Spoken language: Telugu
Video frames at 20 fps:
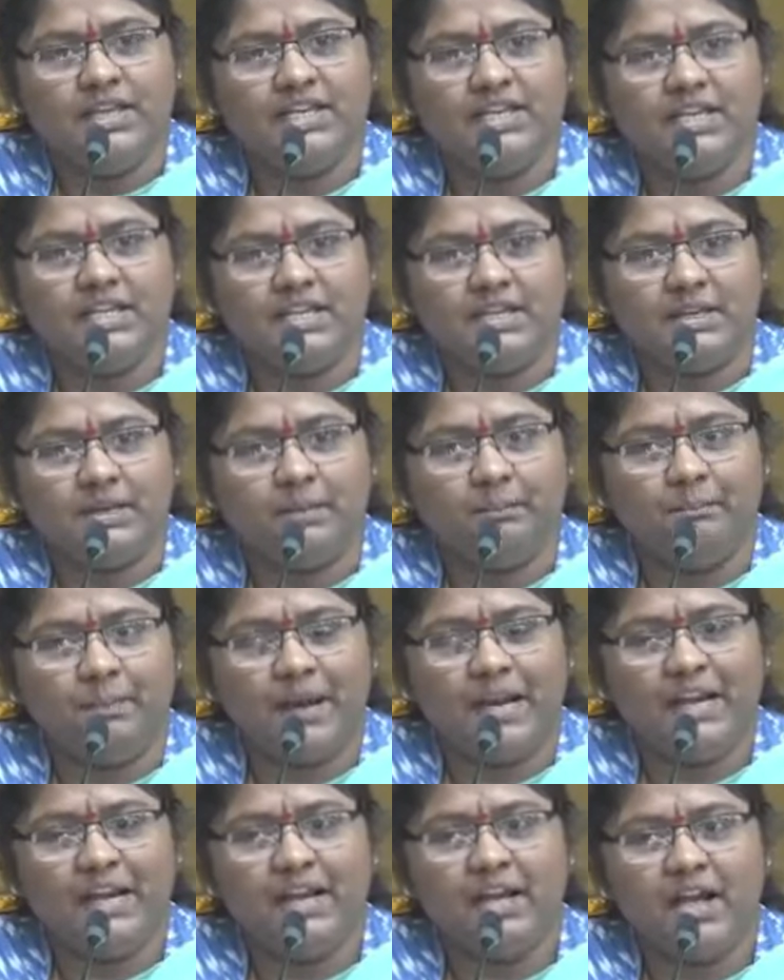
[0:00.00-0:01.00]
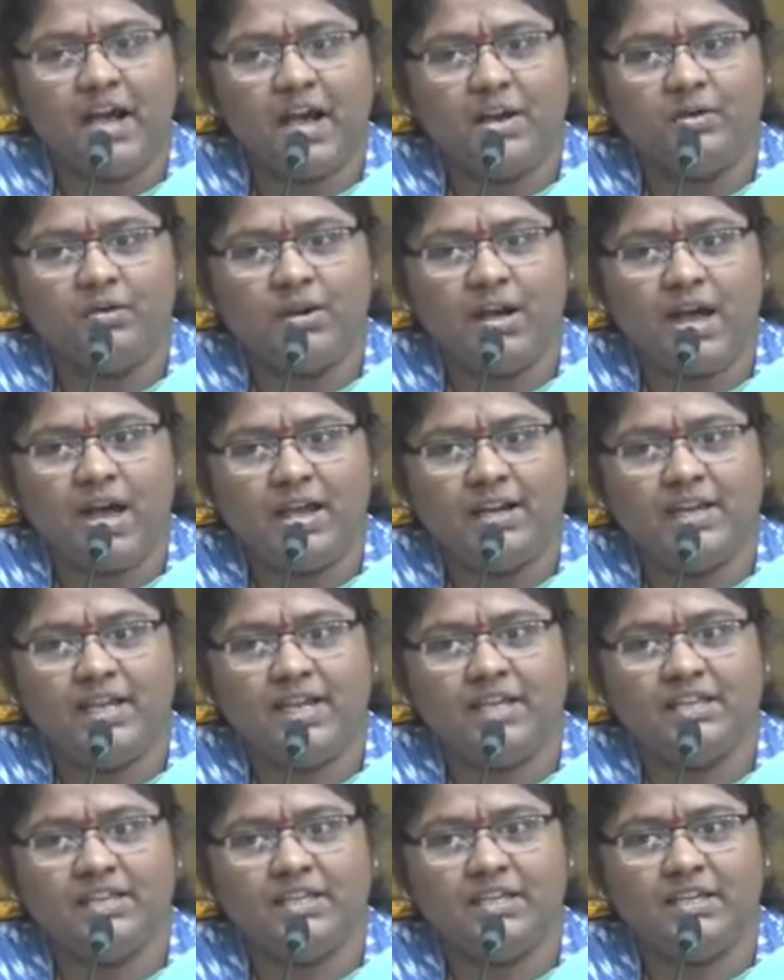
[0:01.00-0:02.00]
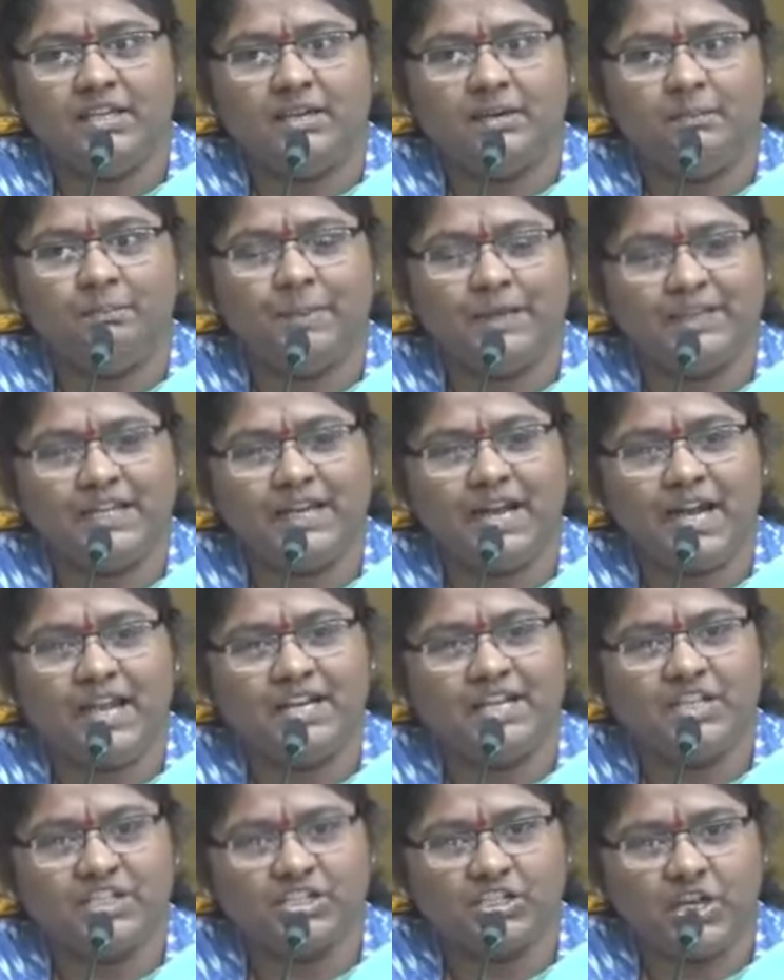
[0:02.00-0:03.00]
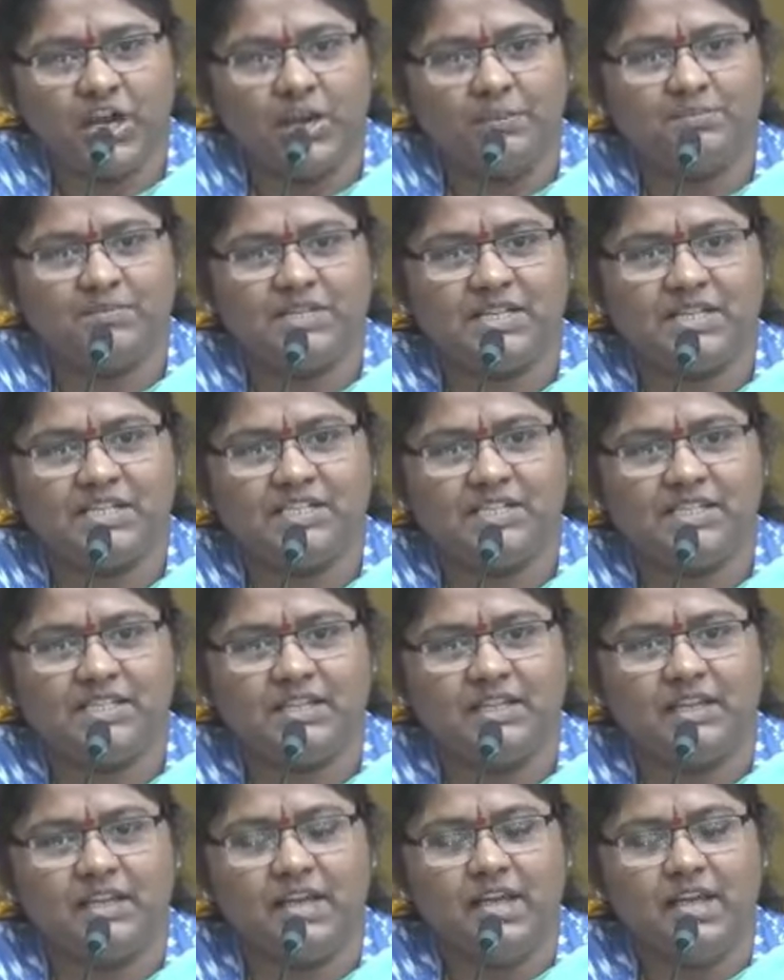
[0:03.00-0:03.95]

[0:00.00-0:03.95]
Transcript: ఈ పెళ్లి కానుక అనేది పథకాన్ని స్టాప్ చేసి